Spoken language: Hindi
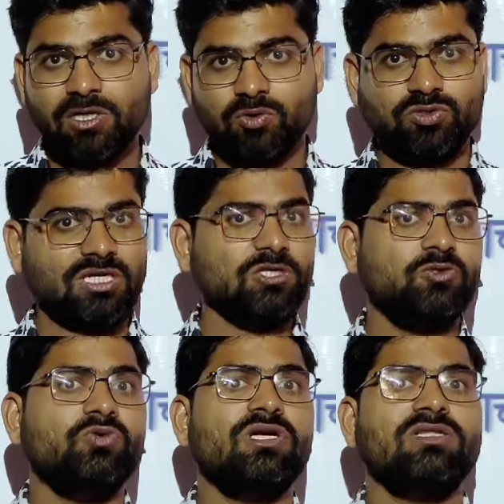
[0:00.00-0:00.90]
तो चलिए
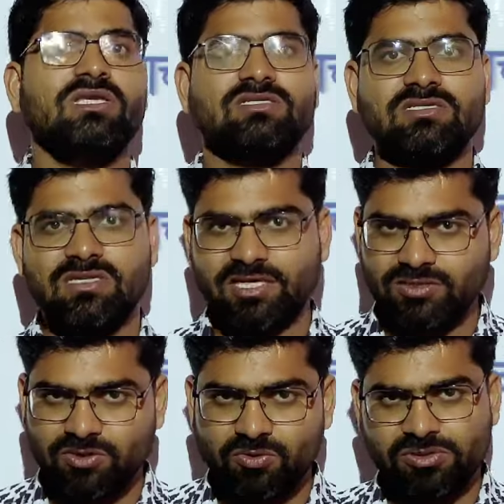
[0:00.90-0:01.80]
शुरू करते हैं आज के इस
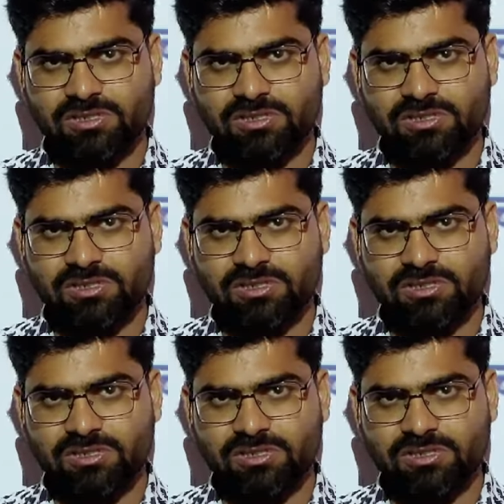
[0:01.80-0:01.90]
लेक्चर को और